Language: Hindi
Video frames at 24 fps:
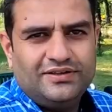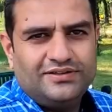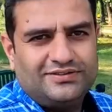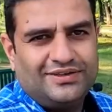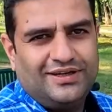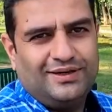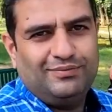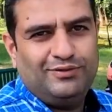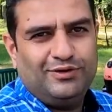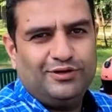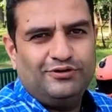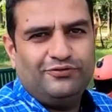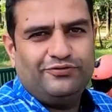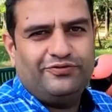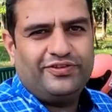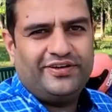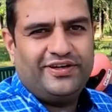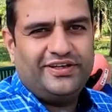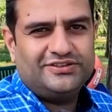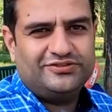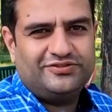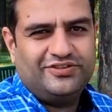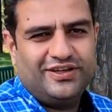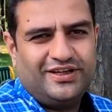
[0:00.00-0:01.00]
अल्लाम
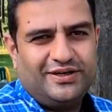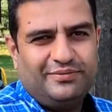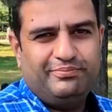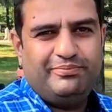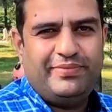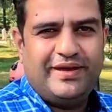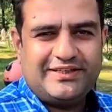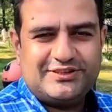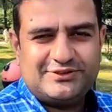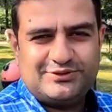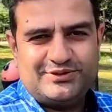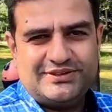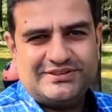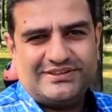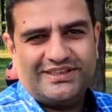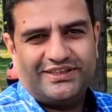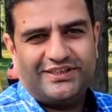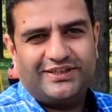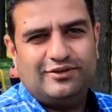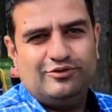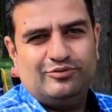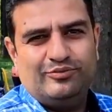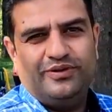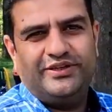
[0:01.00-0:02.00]
फ्रेंड्स वेलकम बैक टू द
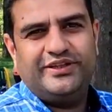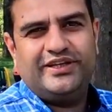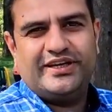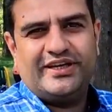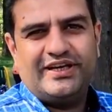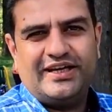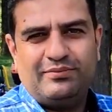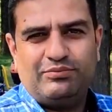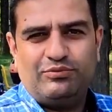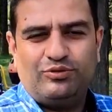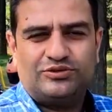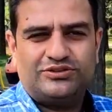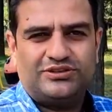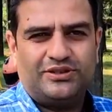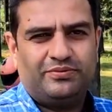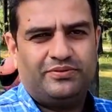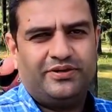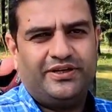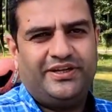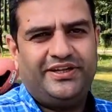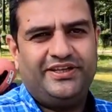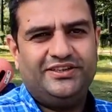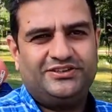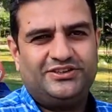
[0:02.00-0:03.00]
चैनल उम्मीद है कि आप लोग सब
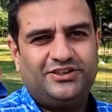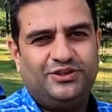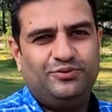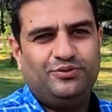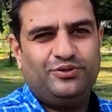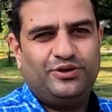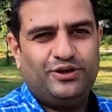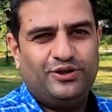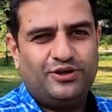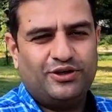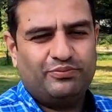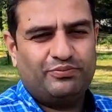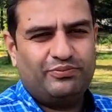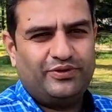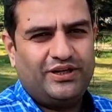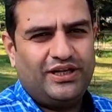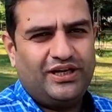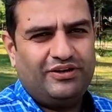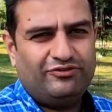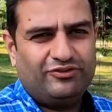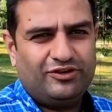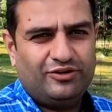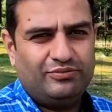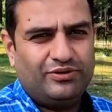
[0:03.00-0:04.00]
खैरियत से होंगे और अपनी
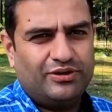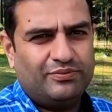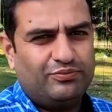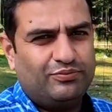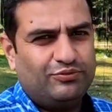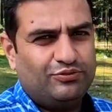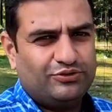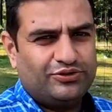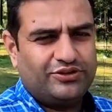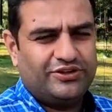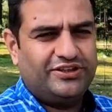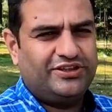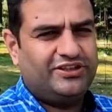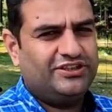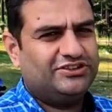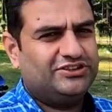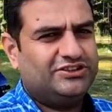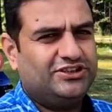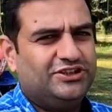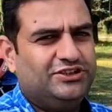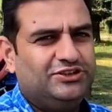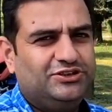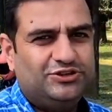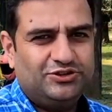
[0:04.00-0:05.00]
लाइफ को भरपूर तरीके
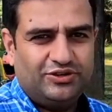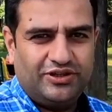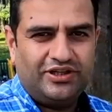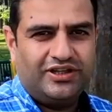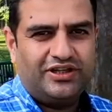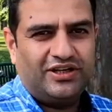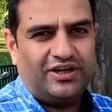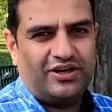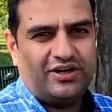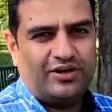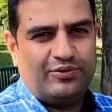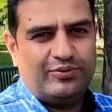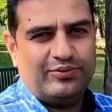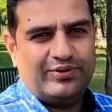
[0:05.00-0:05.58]
से इंजॉय कर रहे